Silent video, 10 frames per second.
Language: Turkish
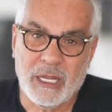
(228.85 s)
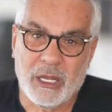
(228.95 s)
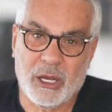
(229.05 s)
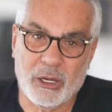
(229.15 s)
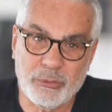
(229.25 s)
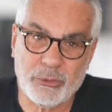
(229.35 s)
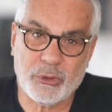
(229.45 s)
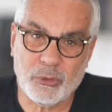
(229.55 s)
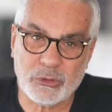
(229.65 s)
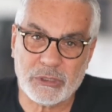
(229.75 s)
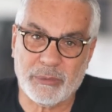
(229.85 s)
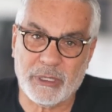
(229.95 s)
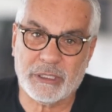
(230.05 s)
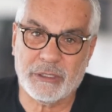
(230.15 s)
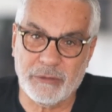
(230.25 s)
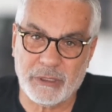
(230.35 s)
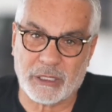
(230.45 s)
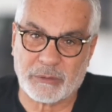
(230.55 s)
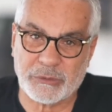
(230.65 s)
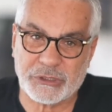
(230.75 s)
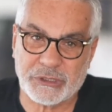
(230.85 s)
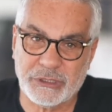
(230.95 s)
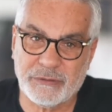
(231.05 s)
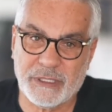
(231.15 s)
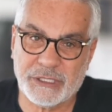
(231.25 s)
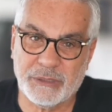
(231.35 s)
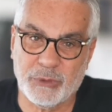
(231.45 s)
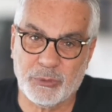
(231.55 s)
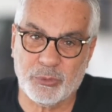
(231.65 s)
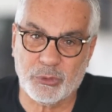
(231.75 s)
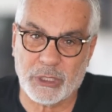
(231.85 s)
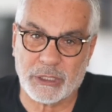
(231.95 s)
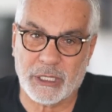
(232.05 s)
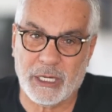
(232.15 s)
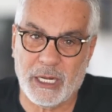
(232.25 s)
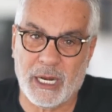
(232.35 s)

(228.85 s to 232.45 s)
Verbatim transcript: Halbuki o sabah tweet atmıştınız ve şimdi burada da